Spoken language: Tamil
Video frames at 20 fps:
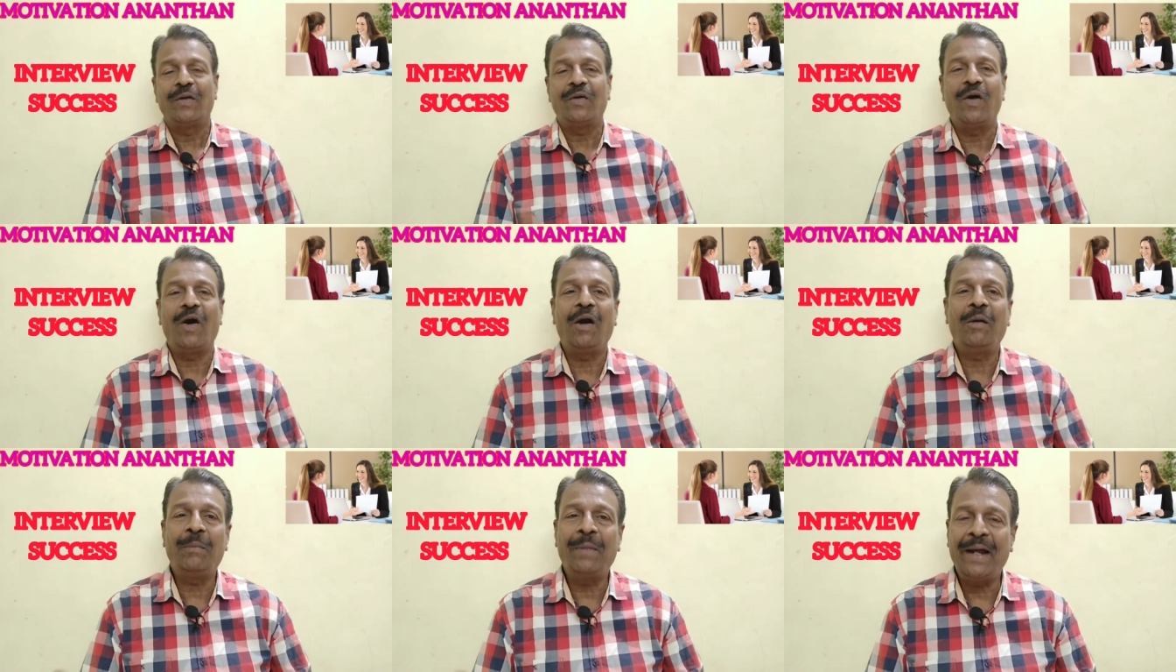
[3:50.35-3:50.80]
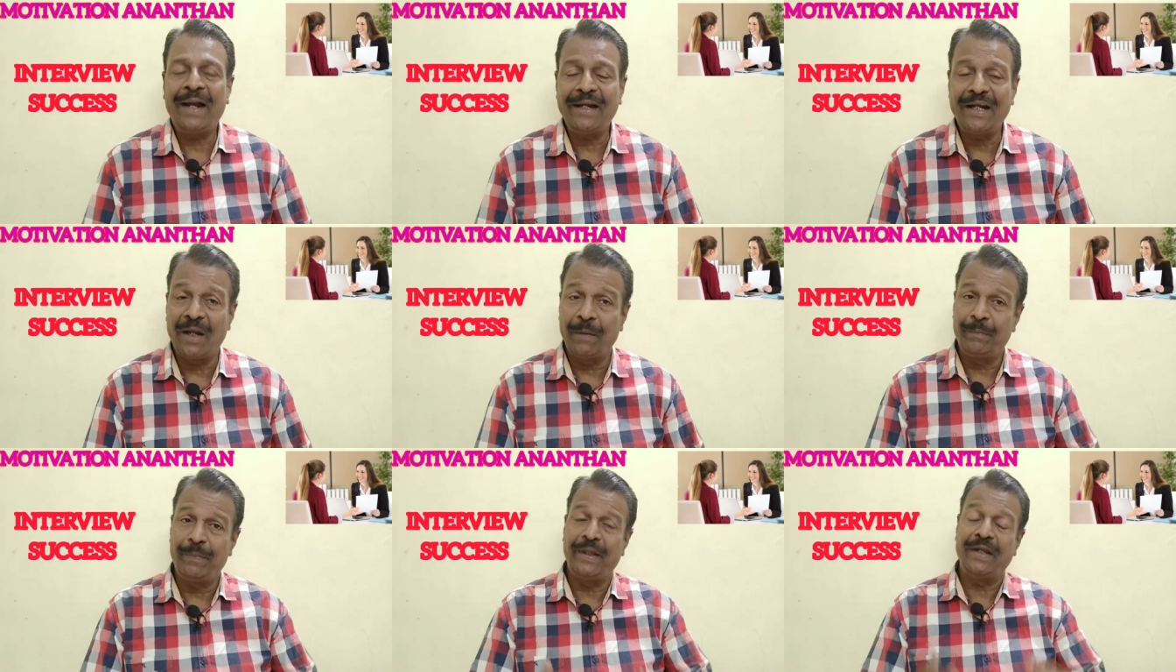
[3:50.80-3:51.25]
காமா
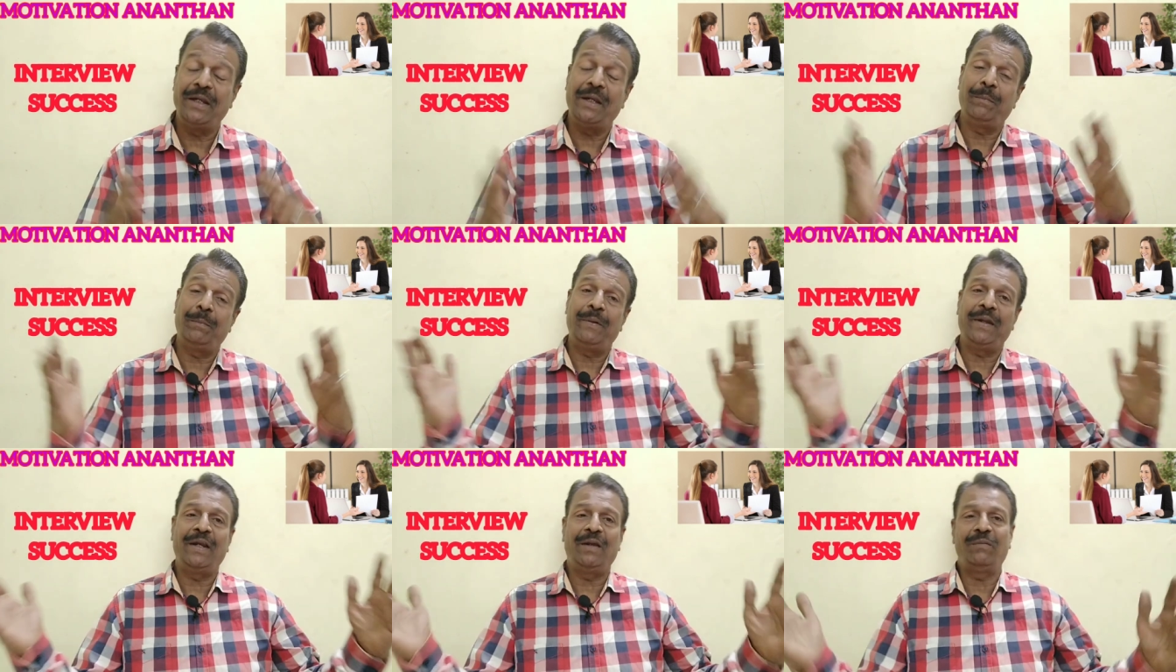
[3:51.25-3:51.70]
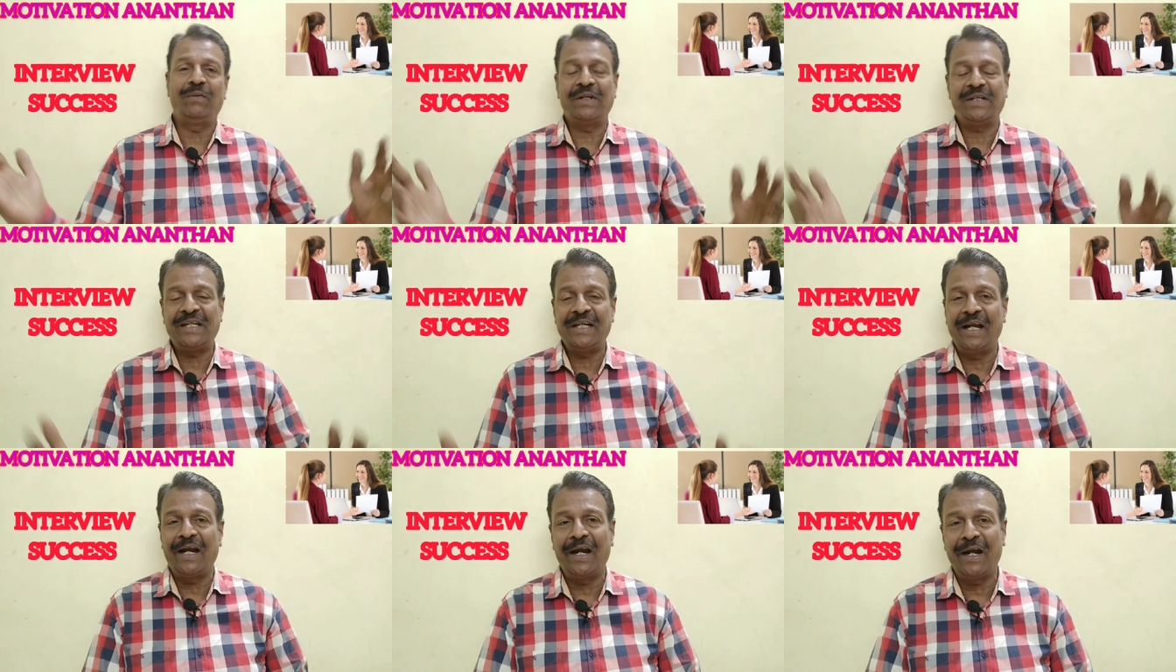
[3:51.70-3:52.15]
ஹேண்டில் பெரிய பெரிய
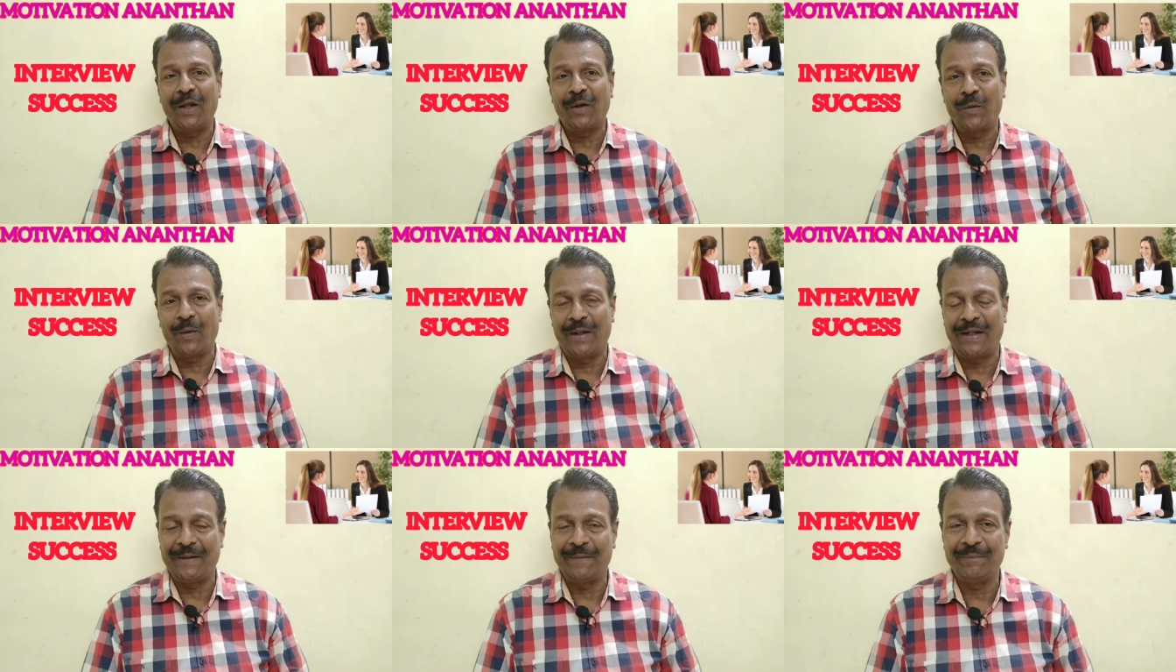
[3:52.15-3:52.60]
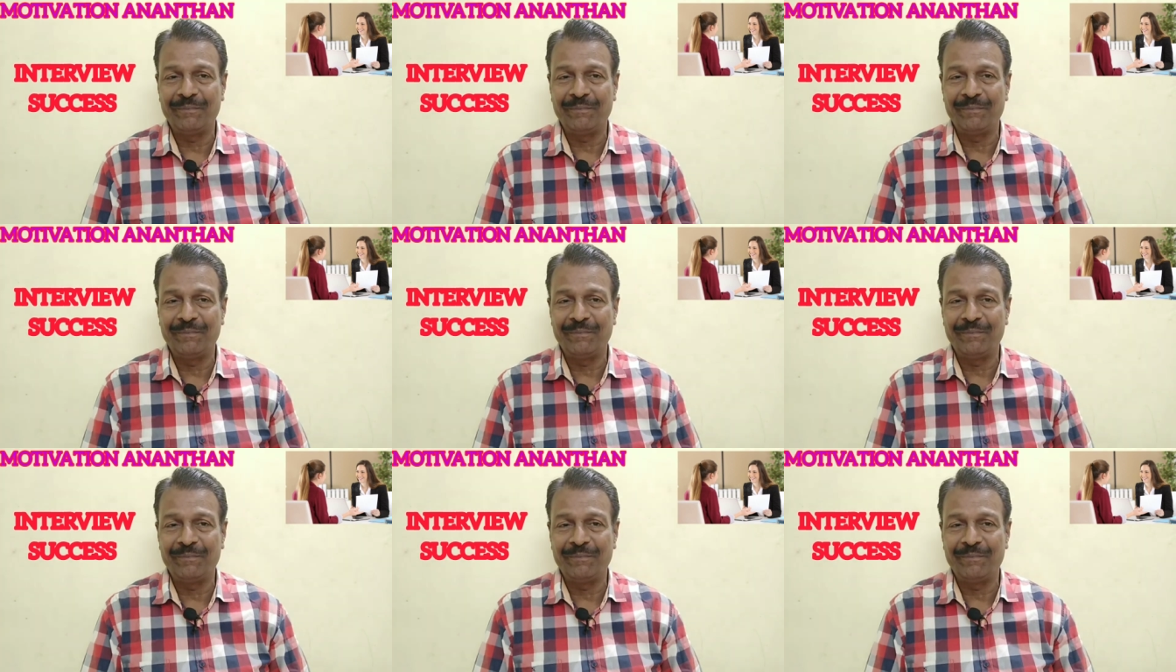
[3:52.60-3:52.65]
விஷயங்களை கூட